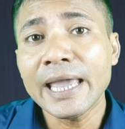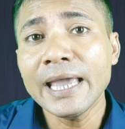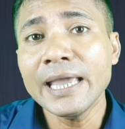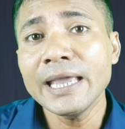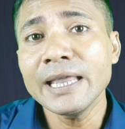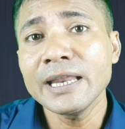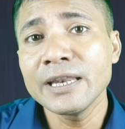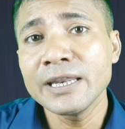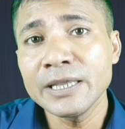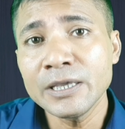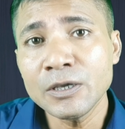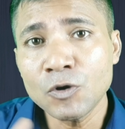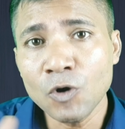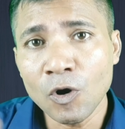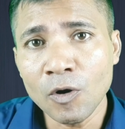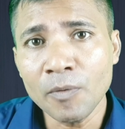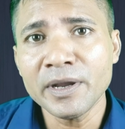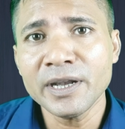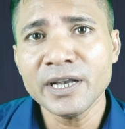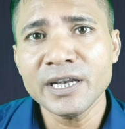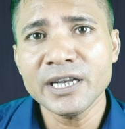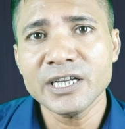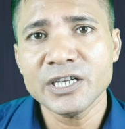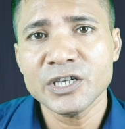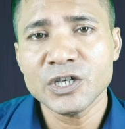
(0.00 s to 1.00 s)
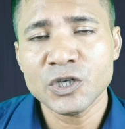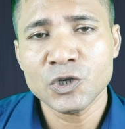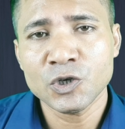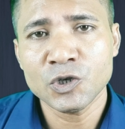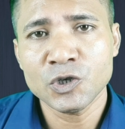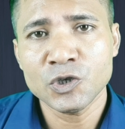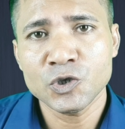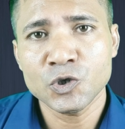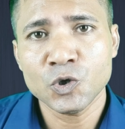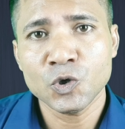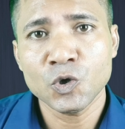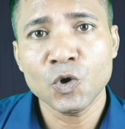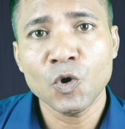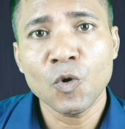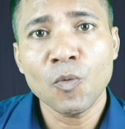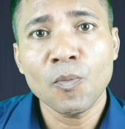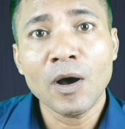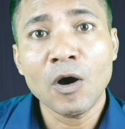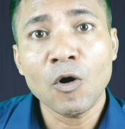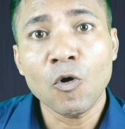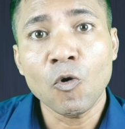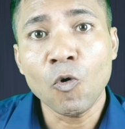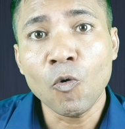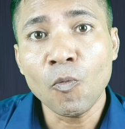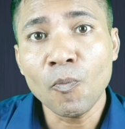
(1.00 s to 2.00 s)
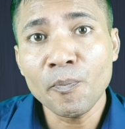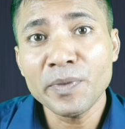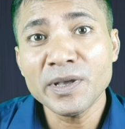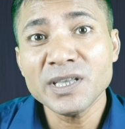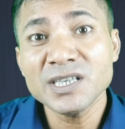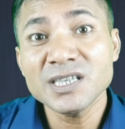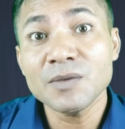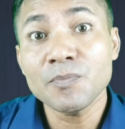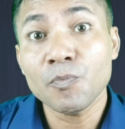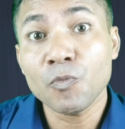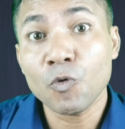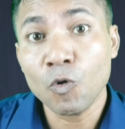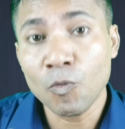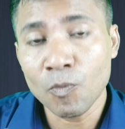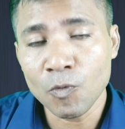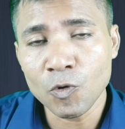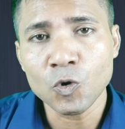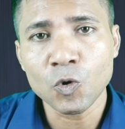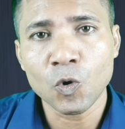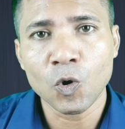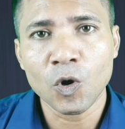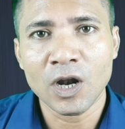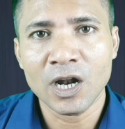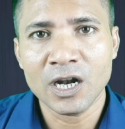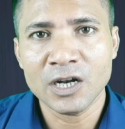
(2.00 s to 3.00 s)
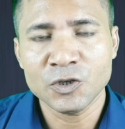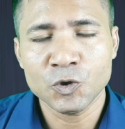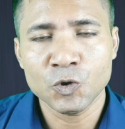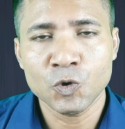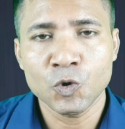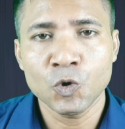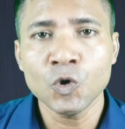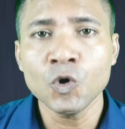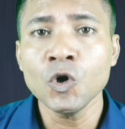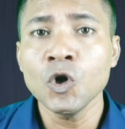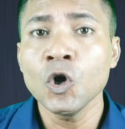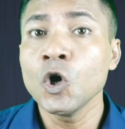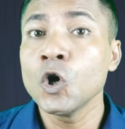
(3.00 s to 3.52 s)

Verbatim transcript: এই রিকমেন্ডেশনের জন্য বা হোম পেজে প্রমোট করার জন্য